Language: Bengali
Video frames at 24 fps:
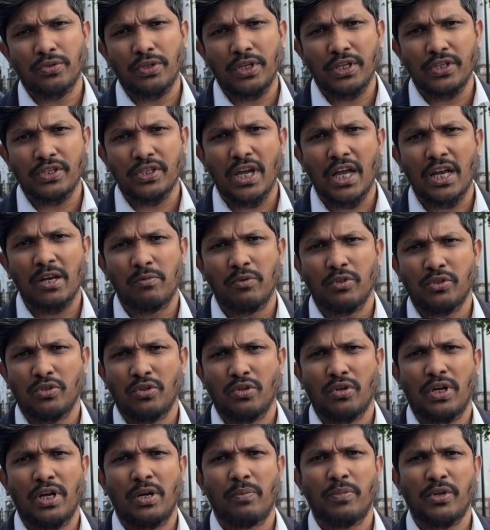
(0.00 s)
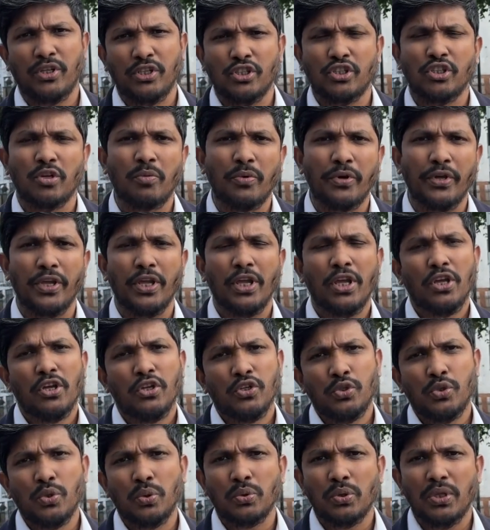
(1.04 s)
যদি চার বছরের বেশি সময়
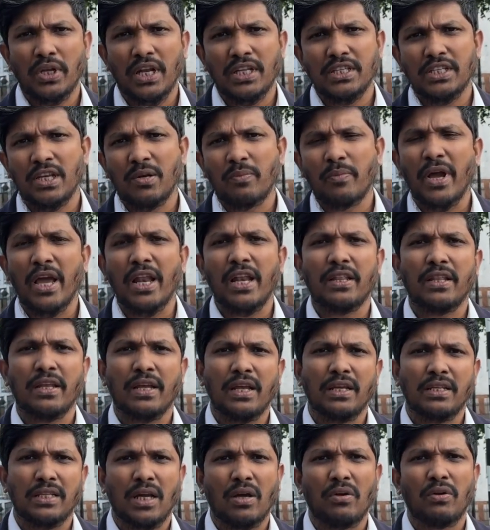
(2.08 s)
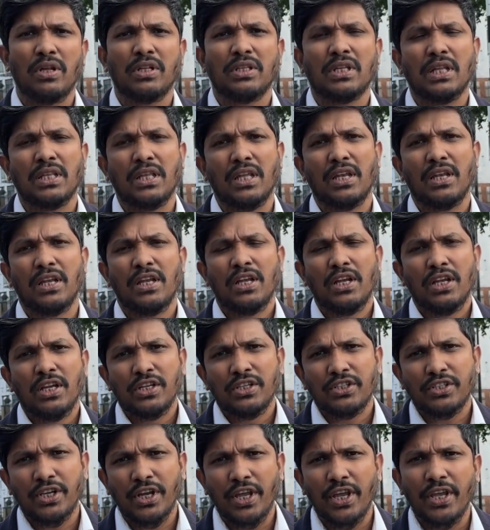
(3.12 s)
যুক্তরাজ্যের বাইরে থাকে তাহলে তাদের
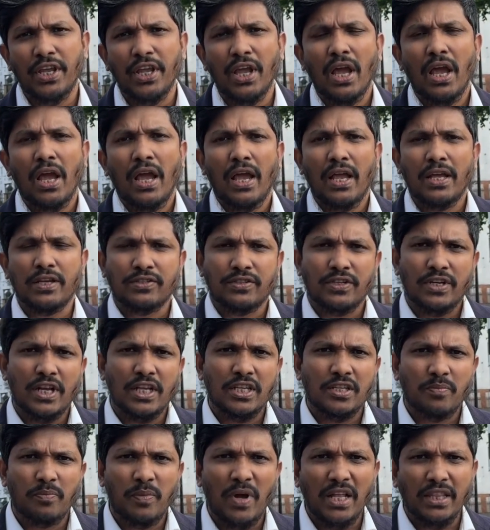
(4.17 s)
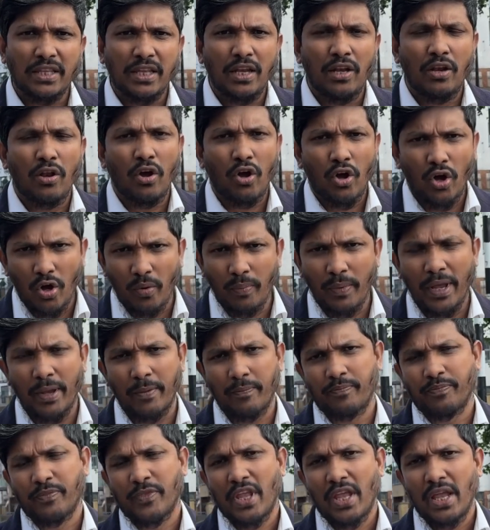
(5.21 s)
সেই স্ট্যাটাস বাতিল হবে
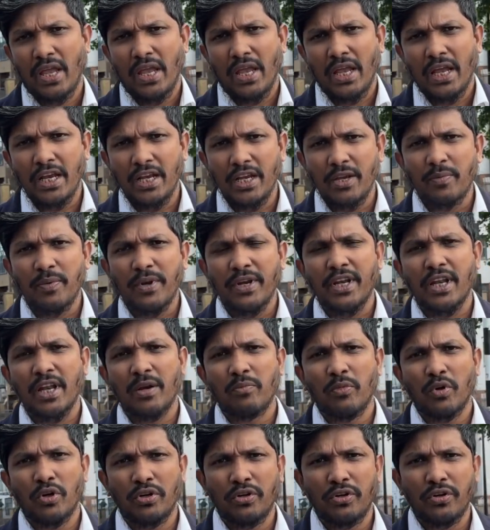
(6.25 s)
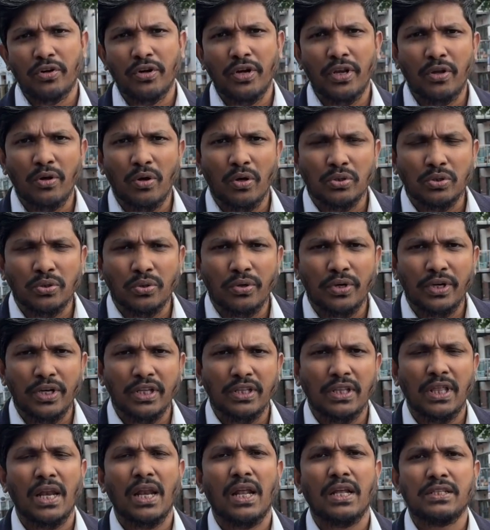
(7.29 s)
ইন্ডিপেন্ডেন্ট মনিটরিং অথরিটি
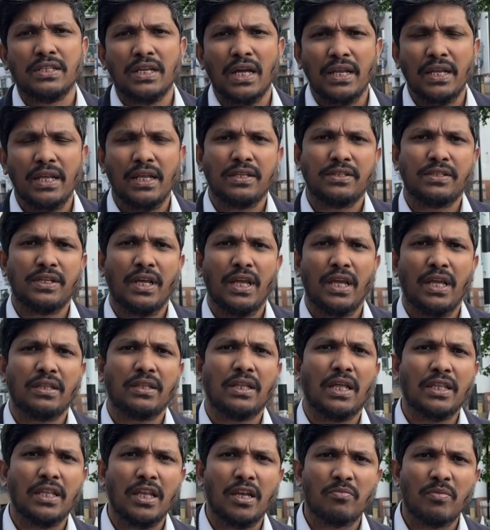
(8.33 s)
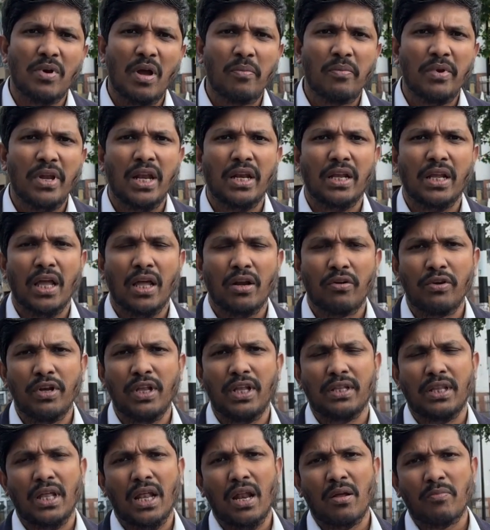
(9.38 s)
তারা জানিয়েছে তাদের মামলার কারণে
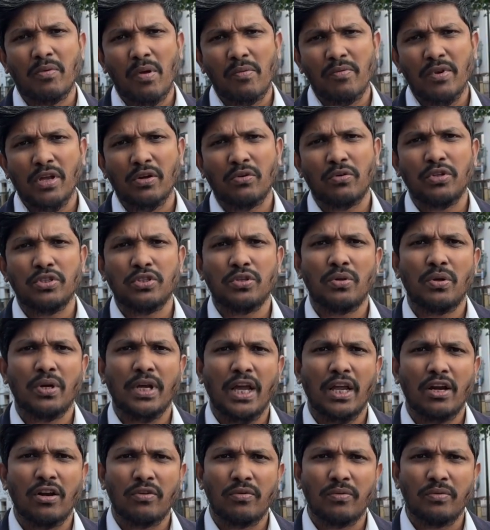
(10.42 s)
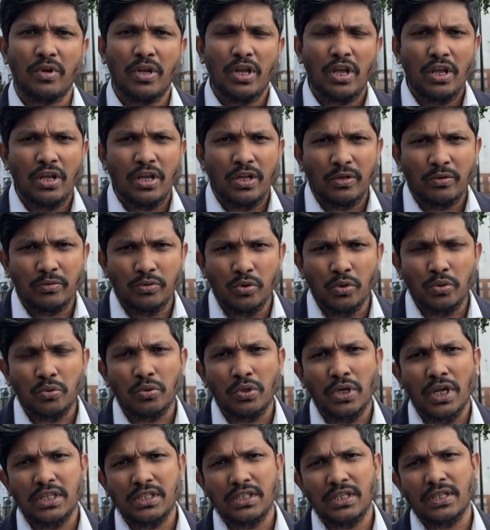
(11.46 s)
তারা মামলা করেছিল কারণ
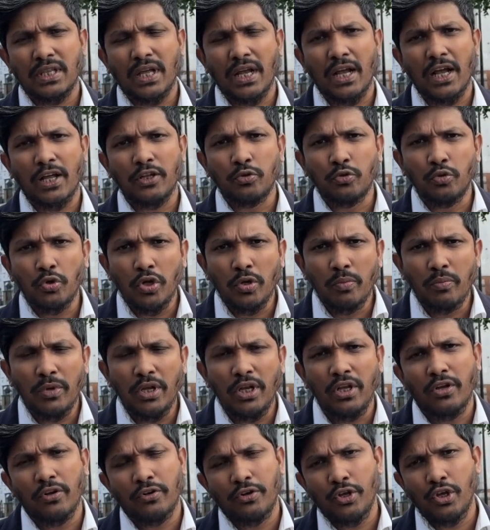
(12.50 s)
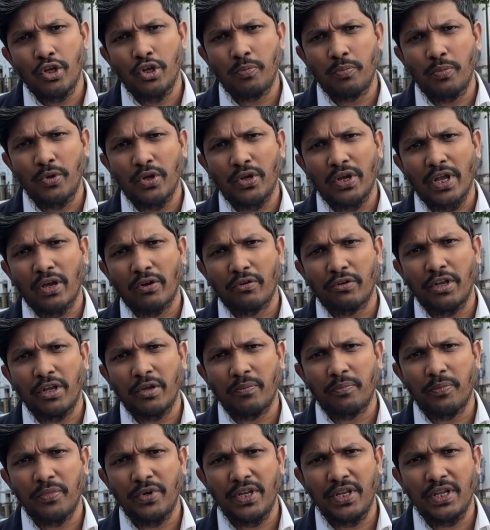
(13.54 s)
যুক্তরাজ্যে থাকা দুই মিলিয়ন ইউরোপীয় নাগরিক
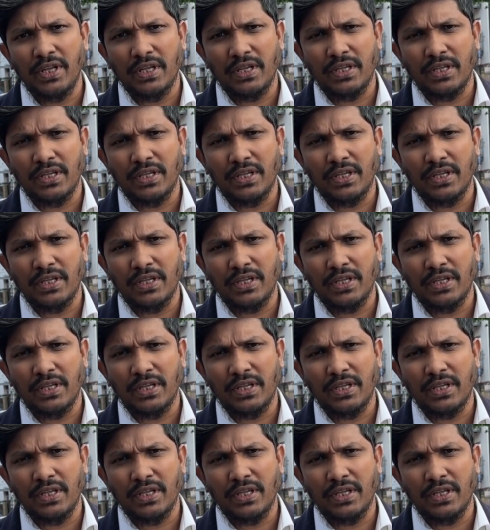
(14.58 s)
প্রি